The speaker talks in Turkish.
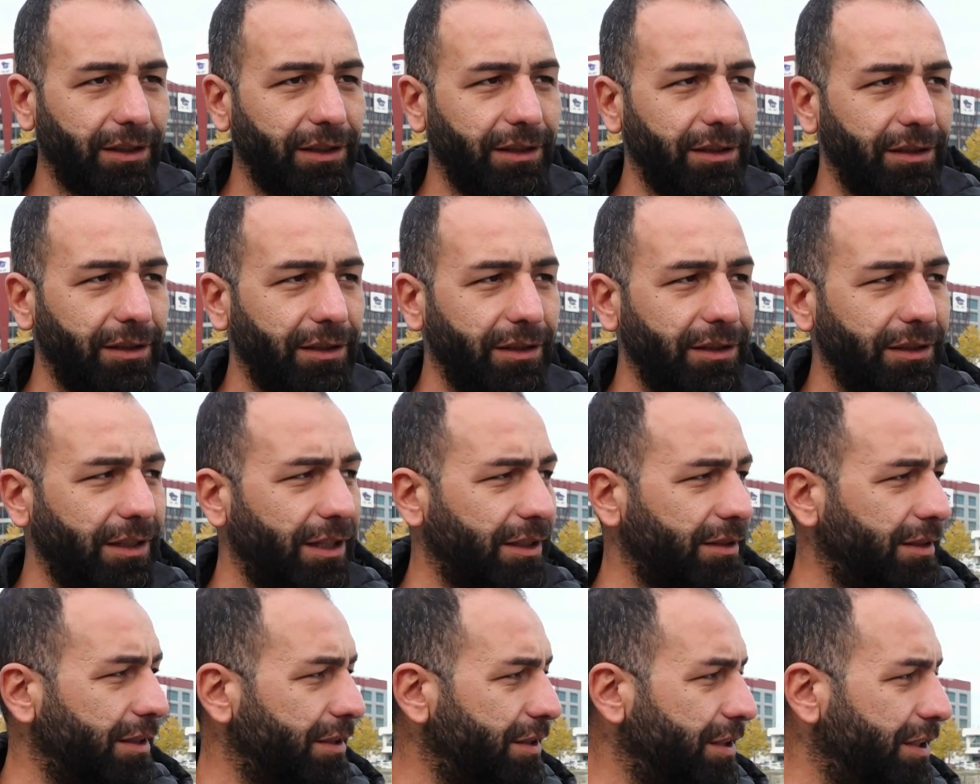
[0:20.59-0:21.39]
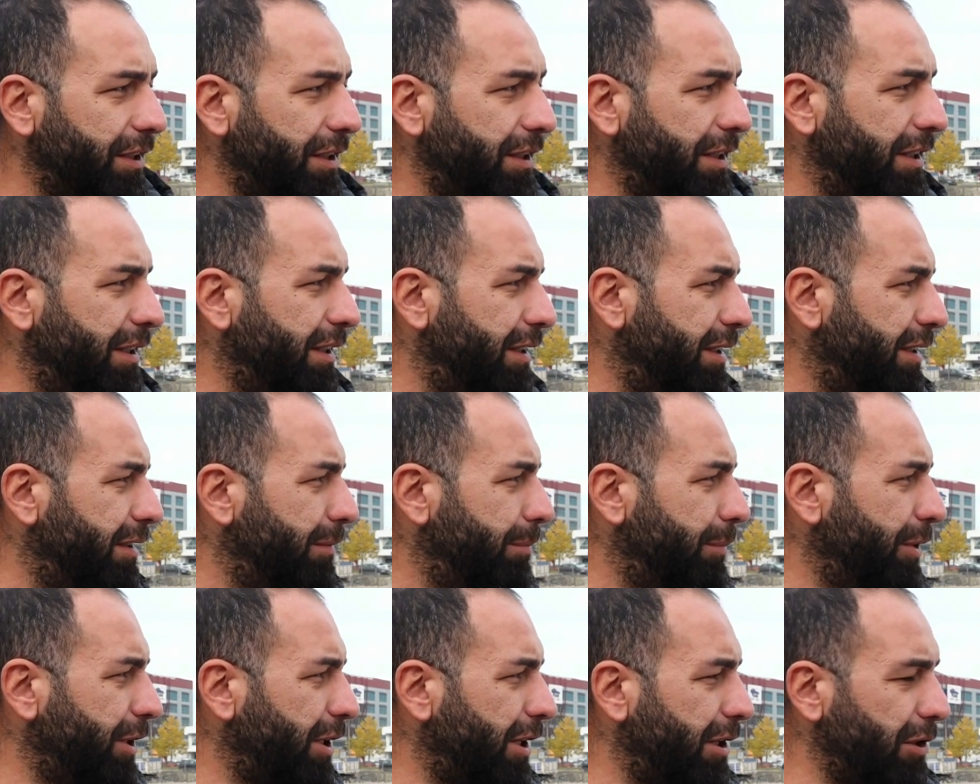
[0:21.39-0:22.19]
Ee, yaklaşık
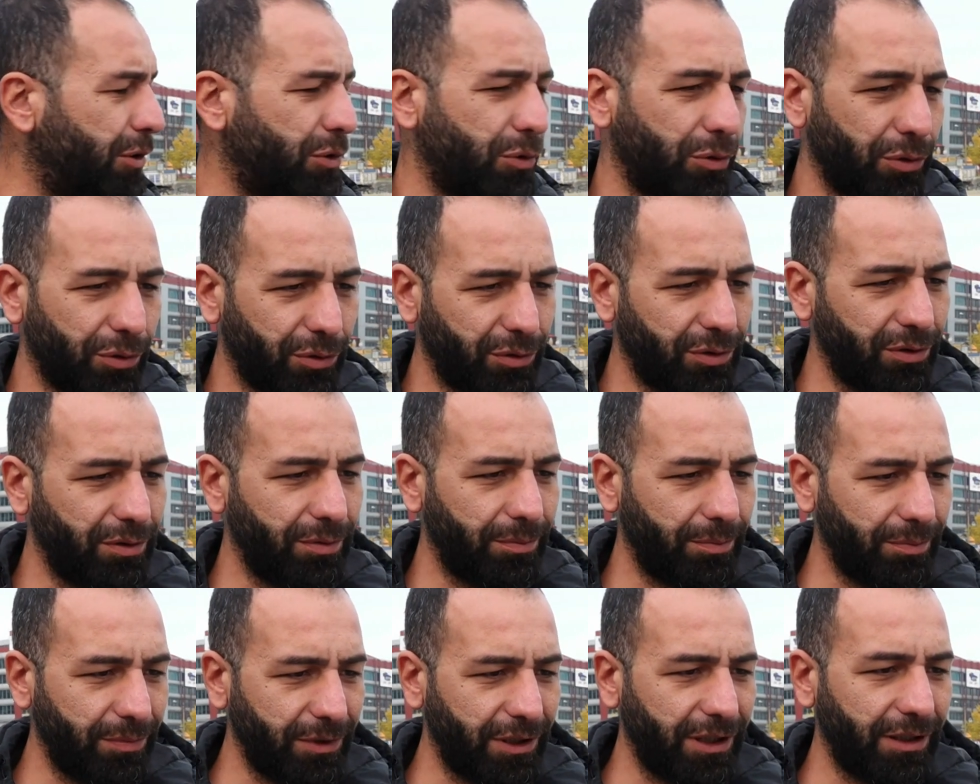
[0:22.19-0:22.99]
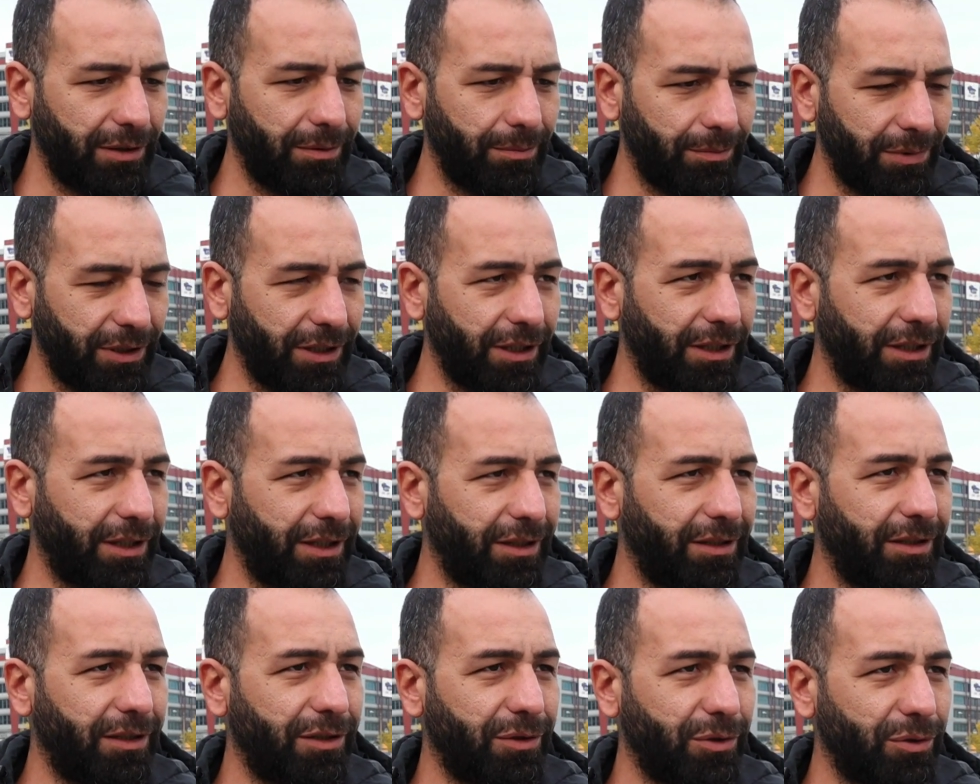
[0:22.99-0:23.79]
bir ay sürdü, bir, ay, bir aya
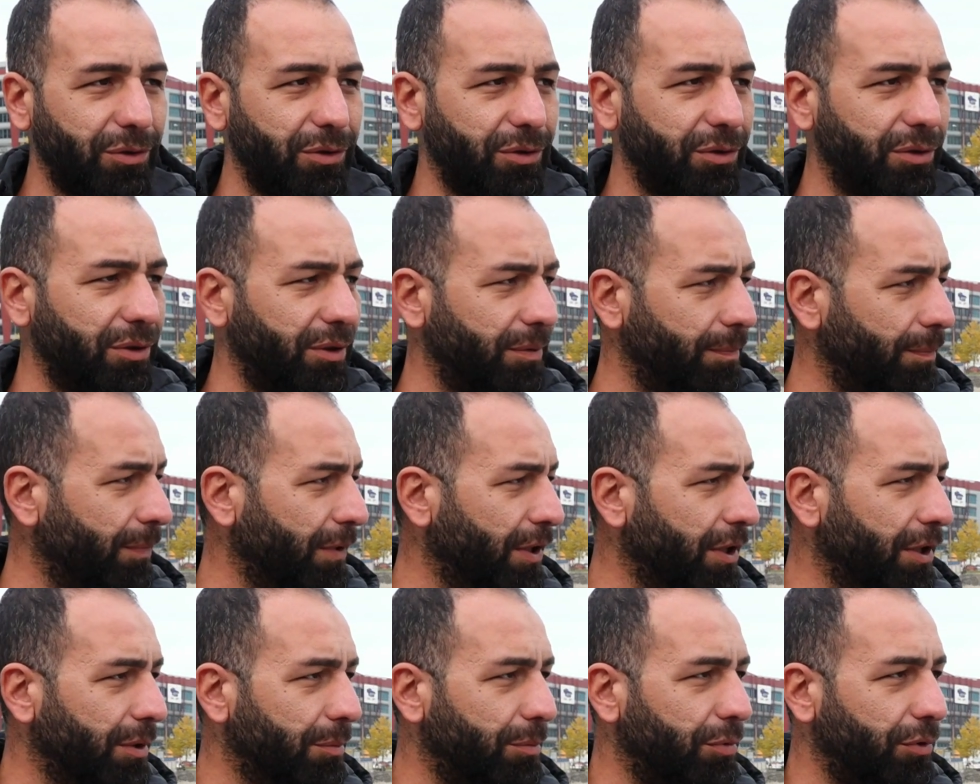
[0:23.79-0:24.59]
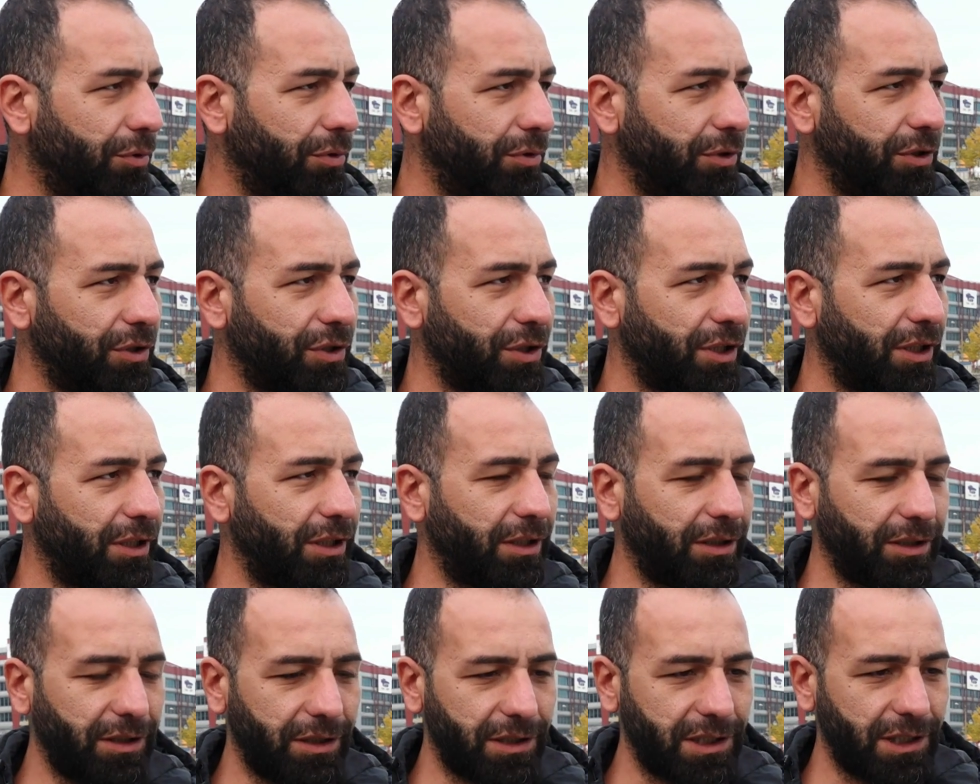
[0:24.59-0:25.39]
kadar sürdü. Bugün
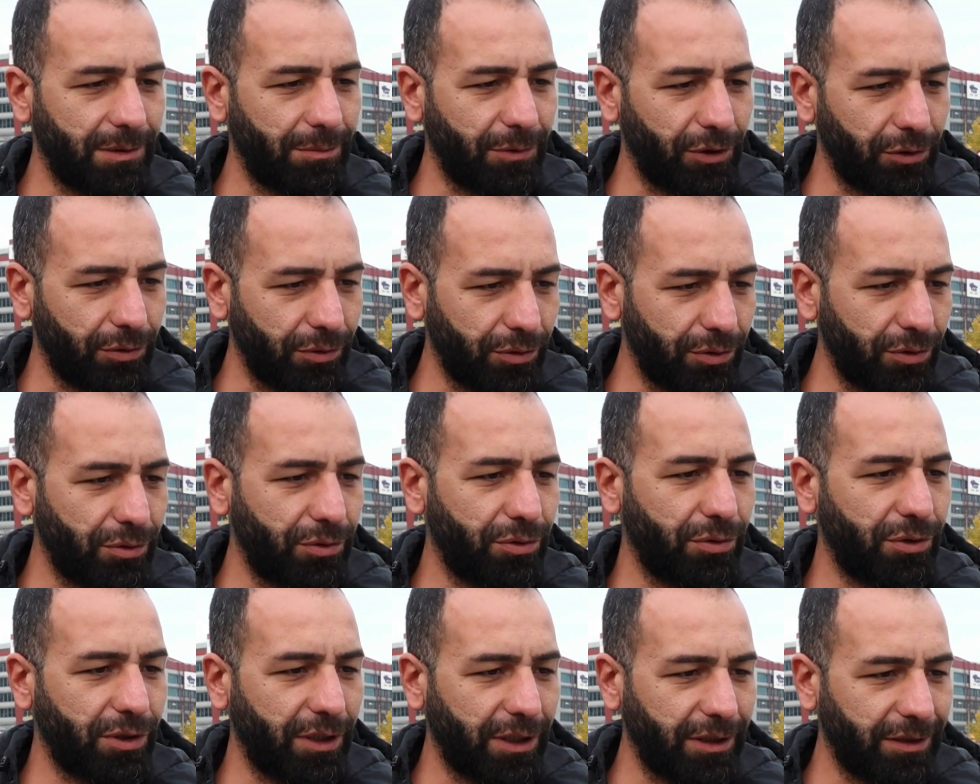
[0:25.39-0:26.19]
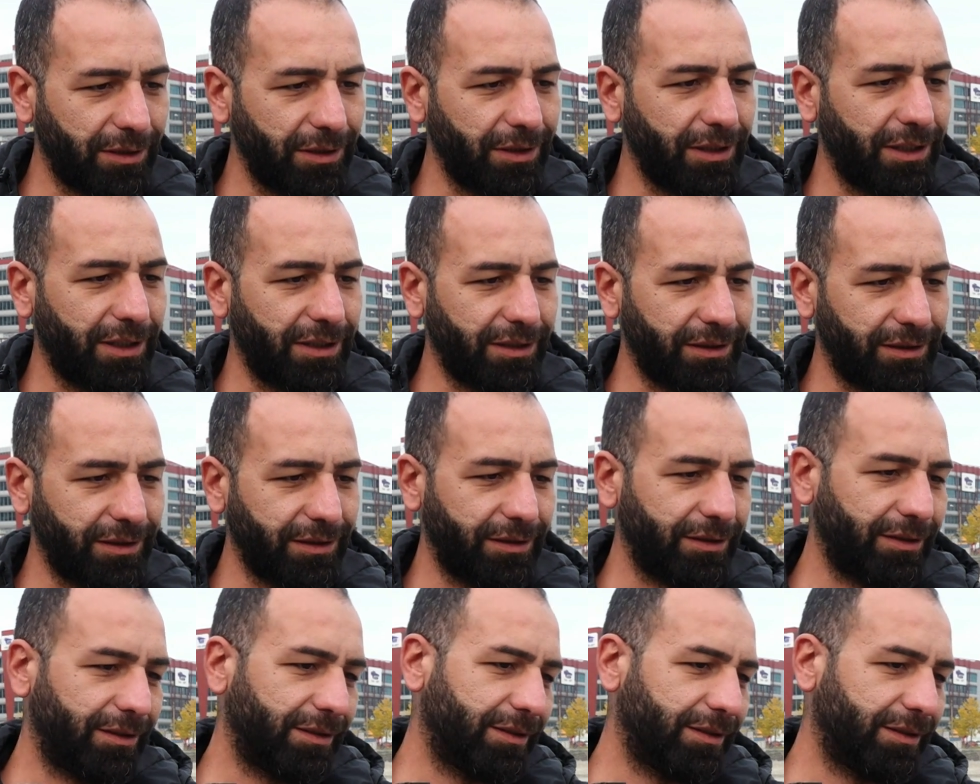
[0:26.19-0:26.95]
inşallah teslim ediyoruz, düzelttik. Artık